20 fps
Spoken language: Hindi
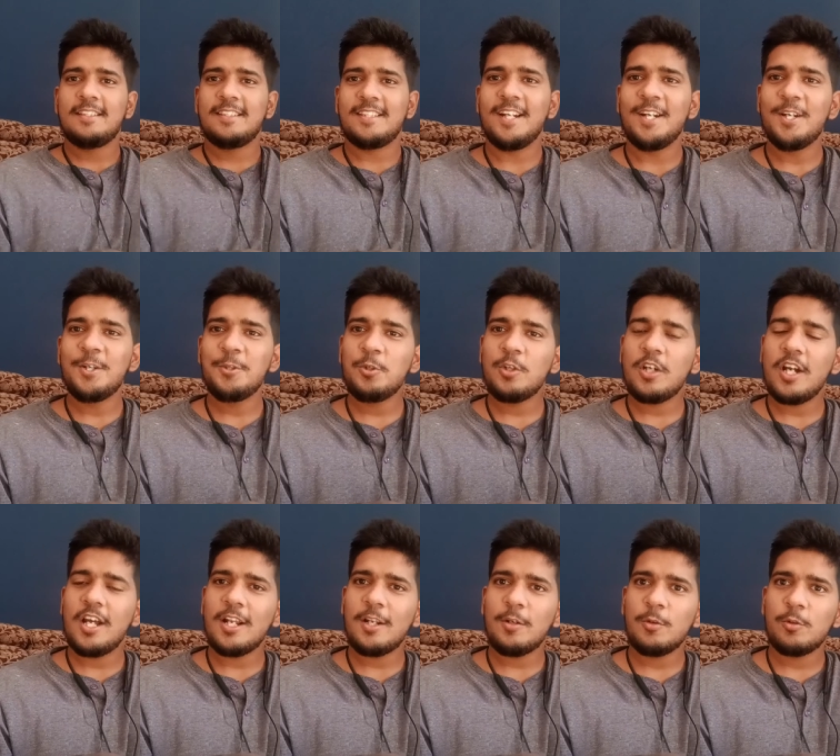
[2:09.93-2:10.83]
थर्ड जो
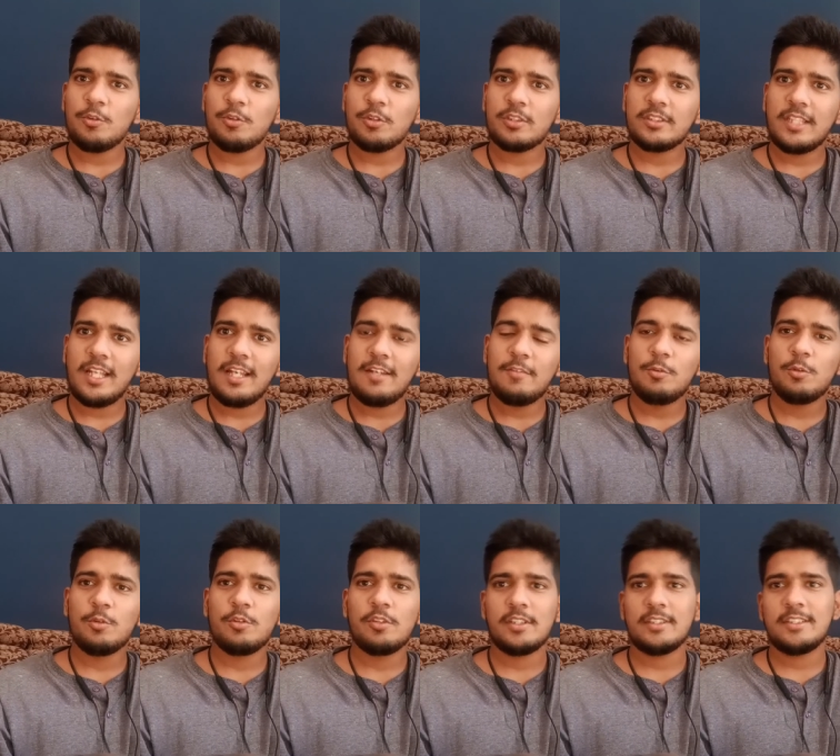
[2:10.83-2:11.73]
कारण हो सकता है वो
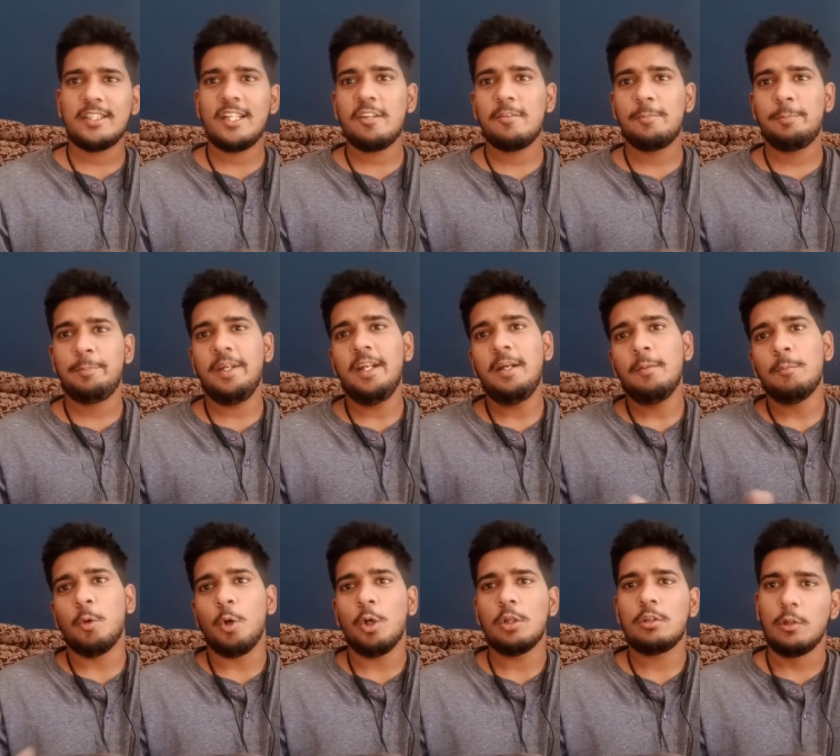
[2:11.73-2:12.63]
हो सकता है स्पीड
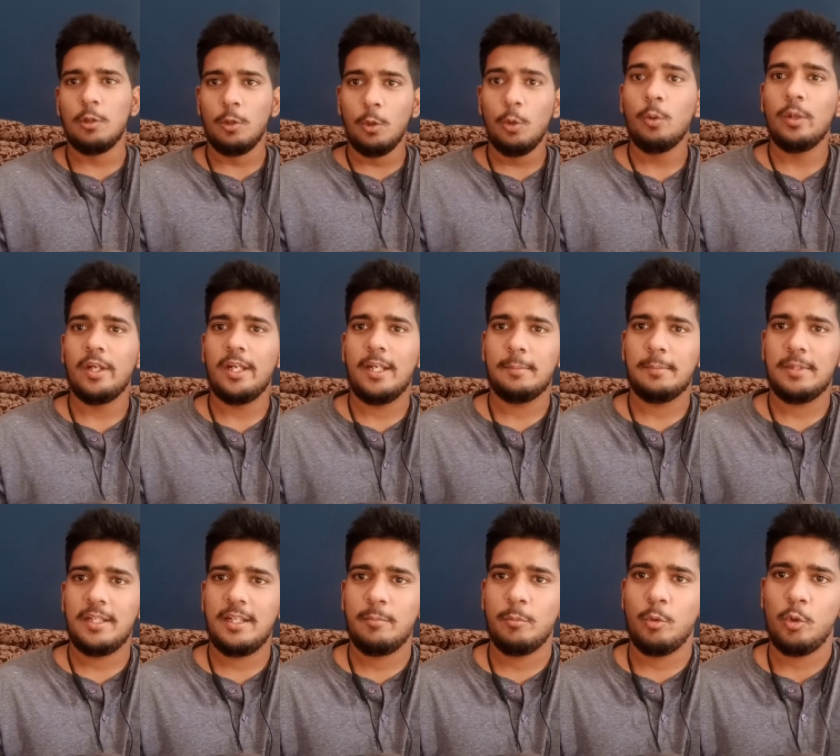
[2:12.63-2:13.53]
बहुत लो है
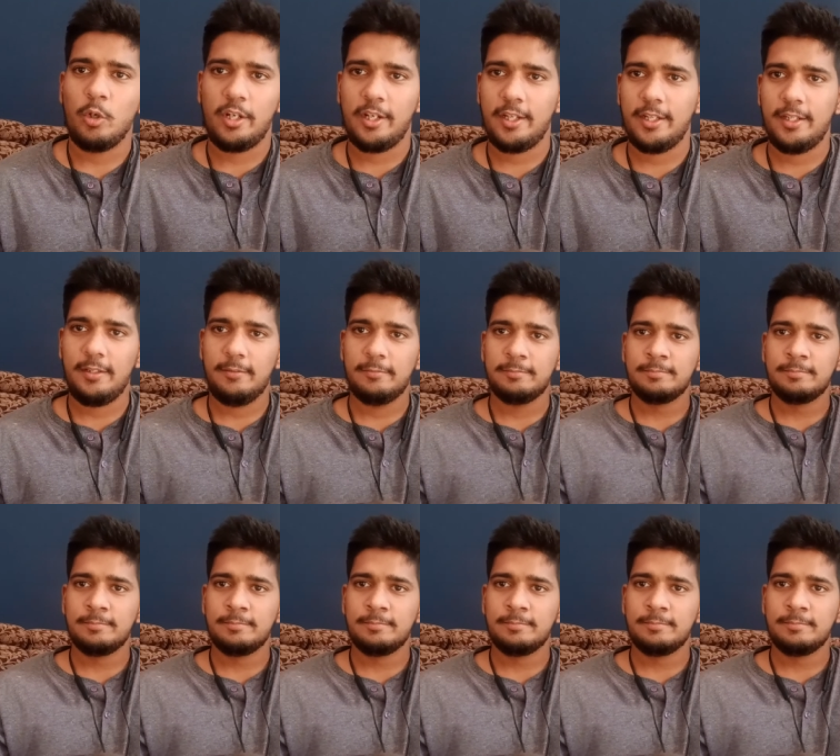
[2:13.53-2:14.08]
हमारे मोटर की